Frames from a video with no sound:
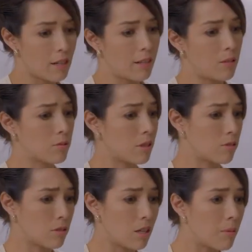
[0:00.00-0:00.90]
la
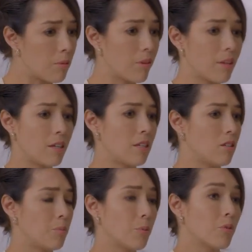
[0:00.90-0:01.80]
degustación de la boda y
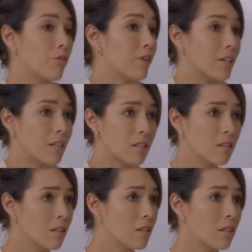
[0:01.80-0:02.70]
no pudo frenar.
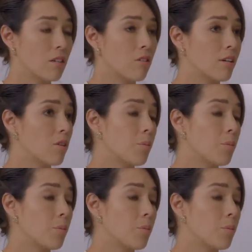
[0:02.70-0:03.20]
Dijo que no